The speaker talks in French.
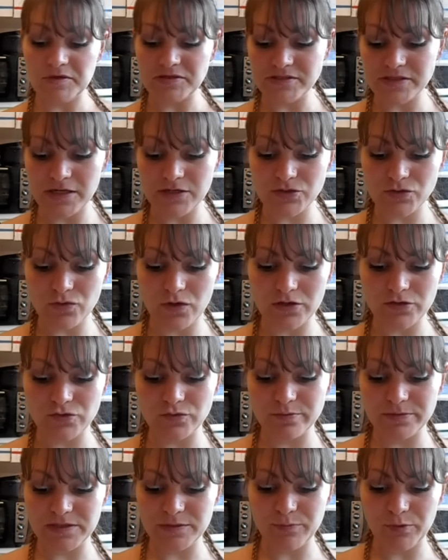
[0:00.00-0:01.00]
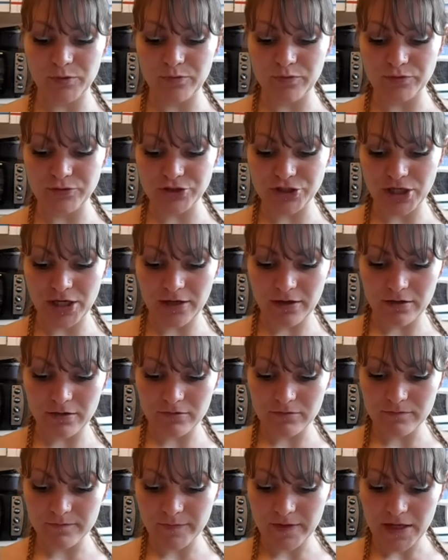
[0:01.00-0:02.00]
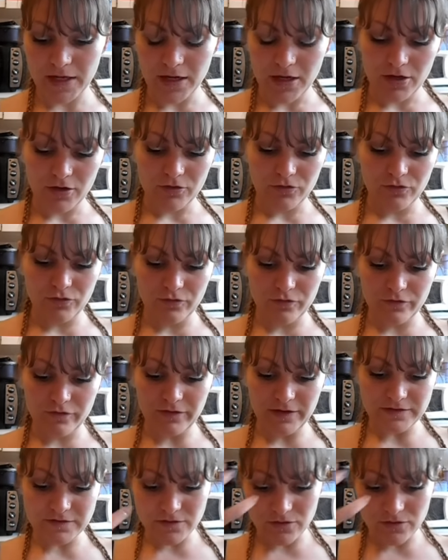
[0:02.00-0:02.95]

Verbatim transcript: parce qu'elles sont un tout petit peu plus chères de 20